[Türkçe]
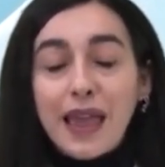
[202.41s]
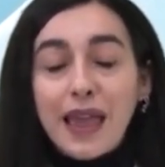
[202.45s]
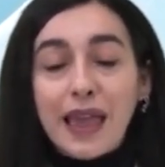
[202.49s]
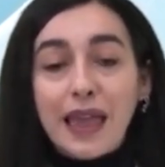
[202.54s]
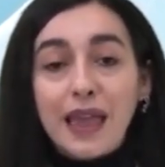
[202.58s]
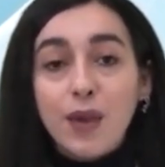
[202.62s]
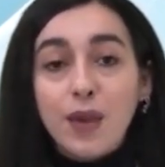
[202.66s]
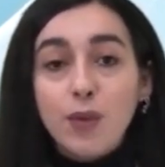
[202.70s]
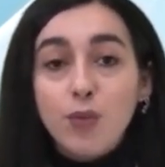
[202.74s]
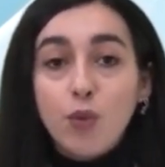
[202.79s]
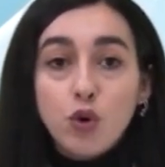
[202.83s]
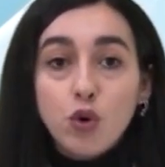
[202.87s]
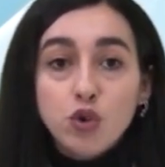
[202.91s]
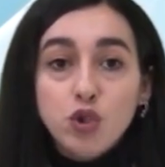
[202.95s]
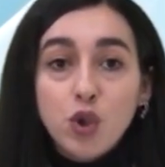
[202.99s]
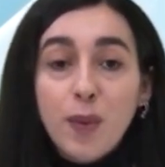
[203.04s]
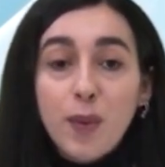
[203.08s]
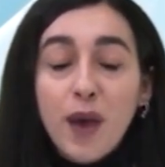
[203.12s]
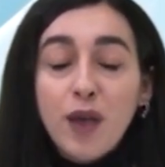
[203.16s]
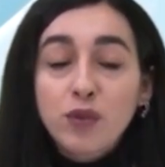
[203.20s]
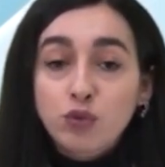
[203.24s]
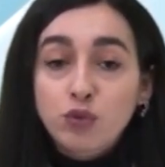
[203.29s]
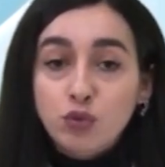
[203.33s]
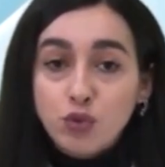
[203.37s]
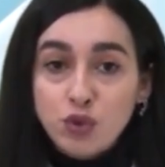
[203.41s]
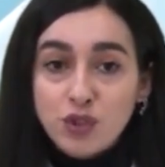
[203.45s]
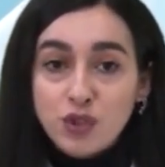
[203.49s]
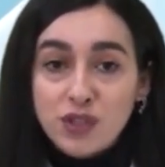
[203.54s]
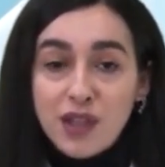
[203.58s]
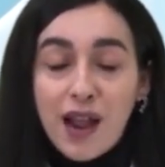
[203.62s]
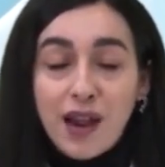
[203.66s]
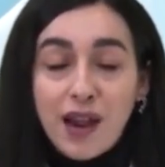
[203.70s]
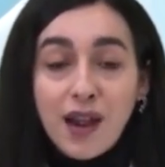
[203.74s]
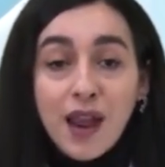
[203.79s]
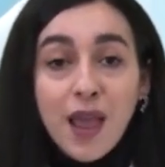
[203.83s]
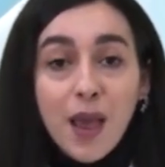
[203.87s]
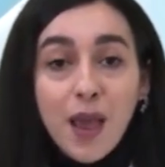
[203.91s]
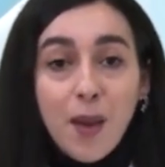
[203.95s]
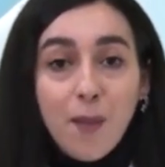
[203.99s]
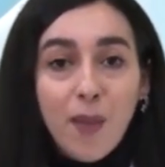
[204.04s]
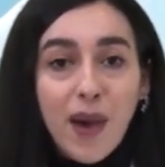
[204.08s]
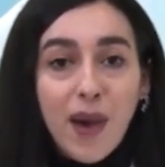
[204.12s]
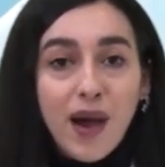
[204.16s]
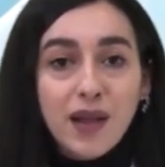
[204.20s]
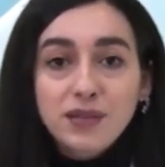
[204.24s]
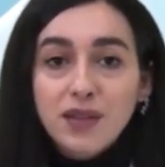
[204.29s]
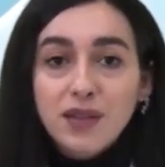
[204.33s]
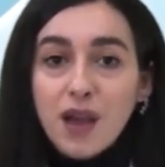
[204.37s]
E, o zaman Ruslar
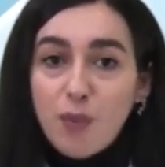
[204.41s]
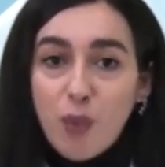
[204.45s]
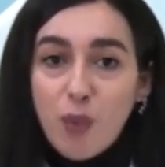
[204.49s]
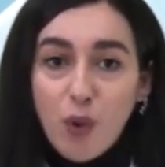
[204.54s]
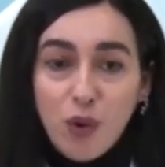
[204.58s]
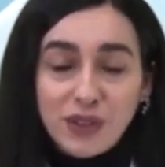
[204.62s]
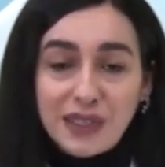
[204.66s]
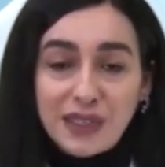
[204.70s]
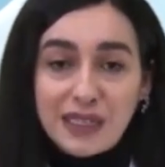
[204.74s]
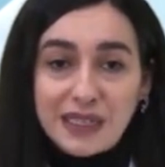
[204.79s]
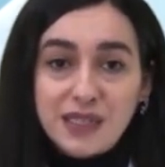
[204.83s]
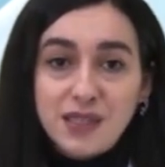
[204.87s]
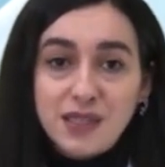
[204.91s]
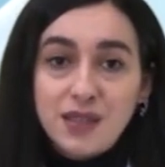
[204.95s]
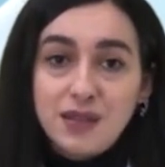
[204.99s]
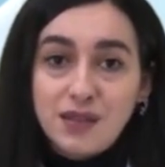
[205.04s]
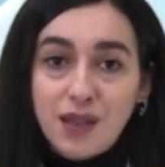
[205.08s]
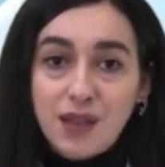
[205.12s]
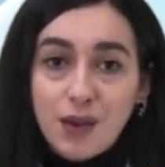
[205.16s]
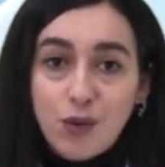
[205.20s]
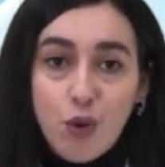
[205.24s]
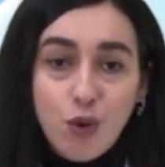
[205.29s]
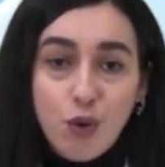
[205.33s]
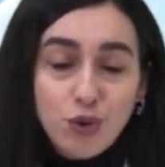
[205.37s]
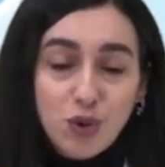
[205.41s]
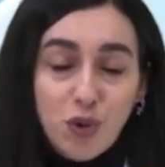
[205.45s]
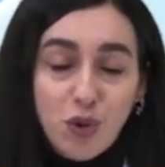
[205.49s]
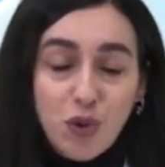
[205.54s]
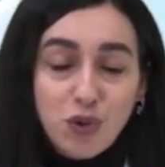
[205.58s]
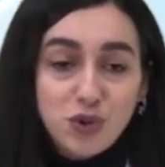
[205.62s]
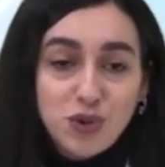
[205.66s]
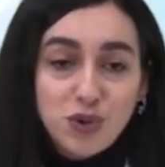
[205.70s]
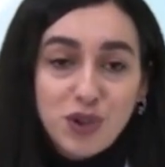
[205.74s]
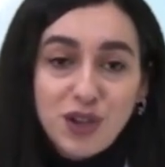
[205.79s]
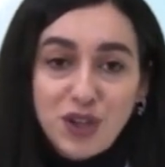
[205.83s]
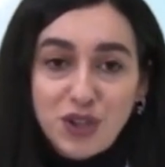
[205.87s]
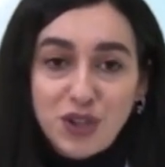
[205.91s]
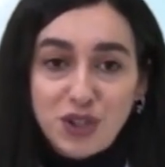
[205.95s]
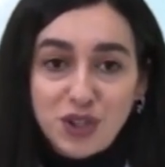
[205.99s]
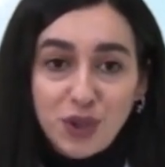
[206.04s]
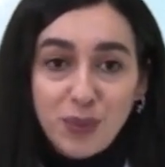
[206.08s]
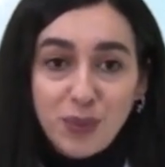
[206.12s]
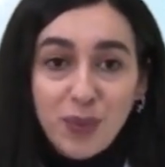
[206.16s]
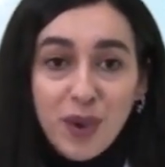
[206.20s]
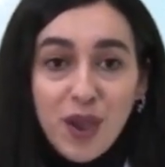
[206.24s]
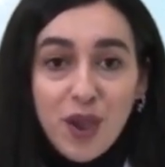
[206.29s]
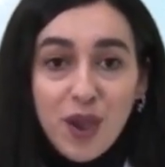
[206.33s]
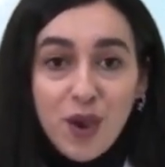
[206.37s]
Balkan bölgesinde konsolosluk
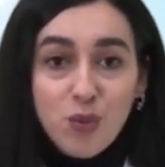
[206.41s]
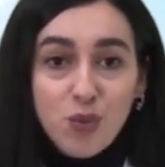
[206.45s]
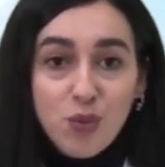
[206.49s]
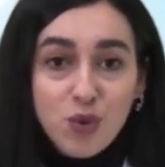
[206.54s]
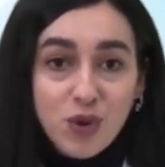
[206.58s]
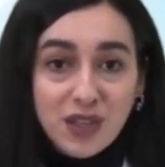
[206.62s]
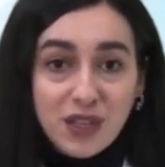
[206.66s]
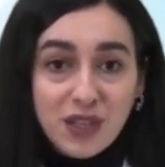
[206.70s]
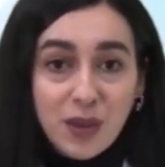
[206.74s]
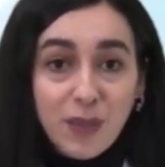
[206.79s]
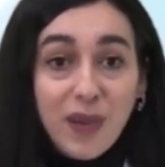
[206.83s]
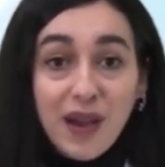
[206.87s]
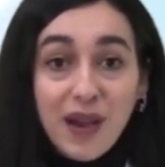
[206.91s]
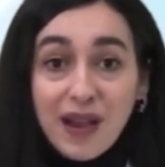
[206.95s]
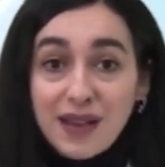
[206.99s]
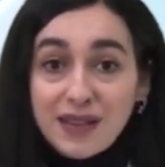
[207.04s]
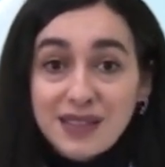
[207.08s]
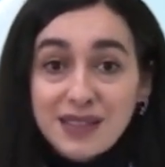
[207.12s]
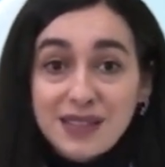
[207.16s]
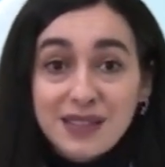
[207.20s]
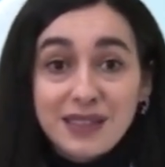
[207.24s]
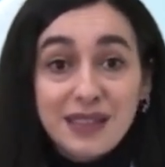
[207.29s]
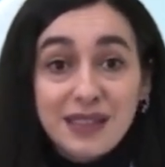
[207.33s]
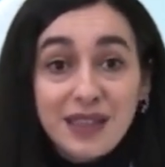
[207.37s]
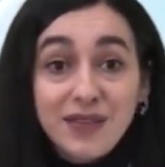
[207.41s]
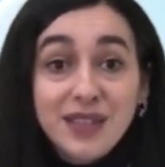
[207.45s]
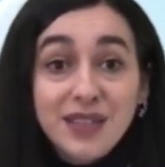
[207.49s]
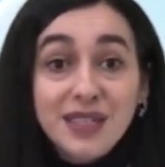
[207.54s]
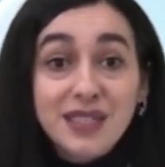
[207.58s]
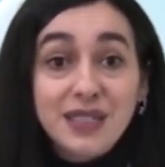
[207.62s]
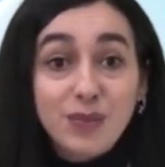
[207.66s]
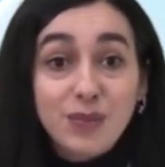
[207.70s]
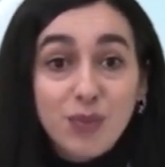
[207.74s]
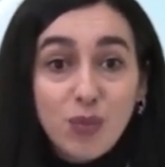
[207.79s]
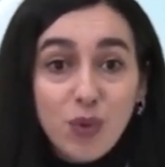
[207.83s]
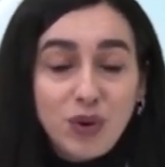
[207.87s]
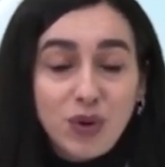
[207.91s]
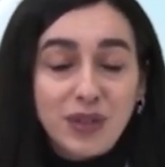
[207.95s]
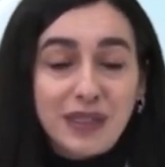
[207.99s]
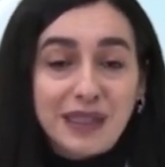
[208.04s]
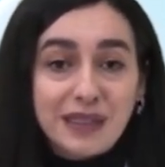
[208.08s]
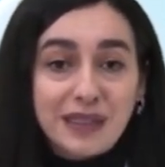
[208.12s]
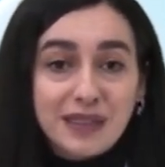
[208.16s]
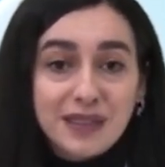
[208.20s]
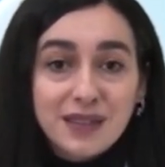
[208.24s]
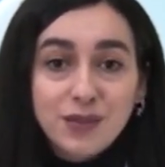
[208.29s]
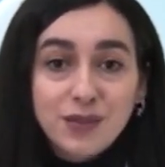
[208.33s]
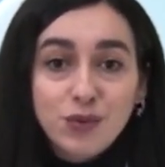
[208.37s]
açıp burada Panislavizm
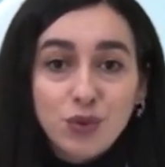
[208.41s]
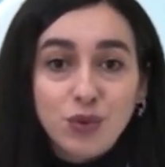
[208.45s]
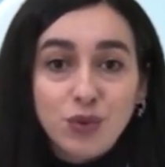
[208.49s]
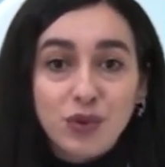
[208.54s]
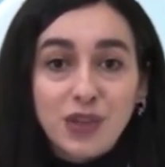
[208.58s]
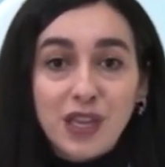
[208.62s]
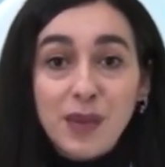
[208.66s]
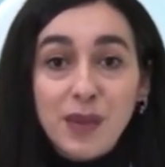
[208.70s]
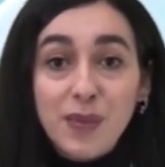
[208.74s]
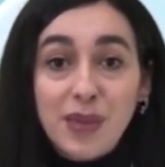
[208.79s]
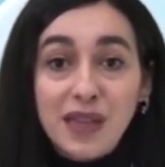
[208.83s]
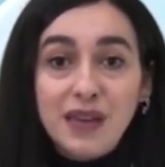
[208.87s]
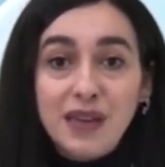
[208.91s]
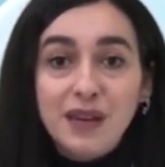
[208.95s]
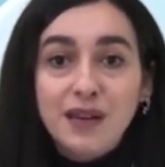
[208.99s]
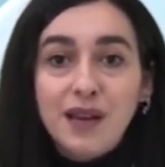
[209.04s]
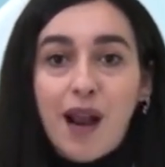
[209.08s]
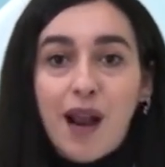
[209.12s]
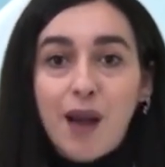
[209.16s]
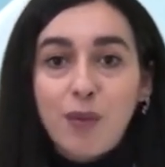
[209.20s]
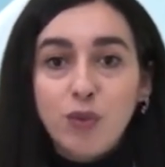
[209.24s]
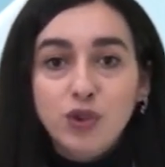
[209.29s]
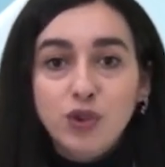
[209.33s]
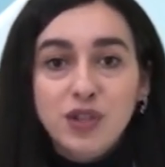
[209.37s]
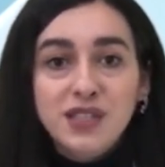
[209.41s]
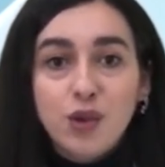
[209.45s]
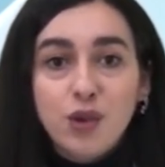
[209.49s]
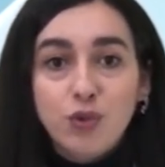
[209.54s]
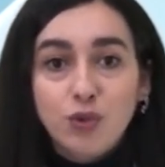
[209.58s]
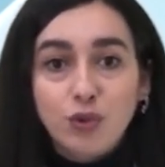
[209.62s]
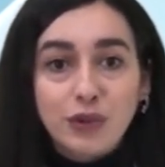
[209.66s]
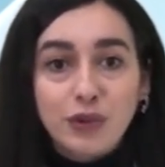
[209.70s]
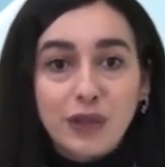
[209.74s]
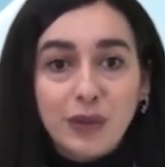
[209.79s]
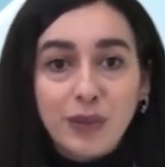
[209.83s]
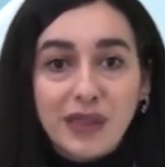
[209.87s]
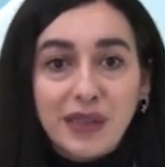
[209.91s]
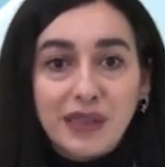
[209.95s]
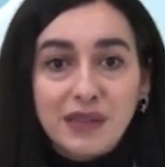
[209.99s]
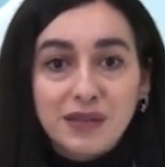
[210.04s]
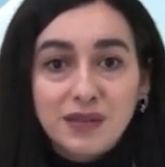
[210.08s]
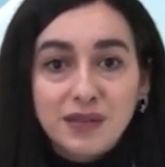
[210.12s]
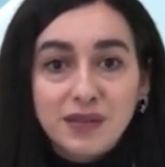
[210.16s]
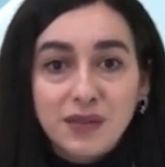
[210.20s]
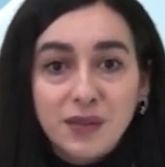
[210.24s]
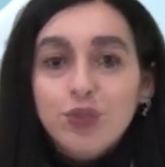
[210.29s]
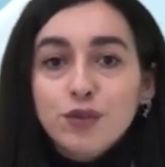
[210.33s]
politikasını uygulayabilirler. Bu da savunulabilir.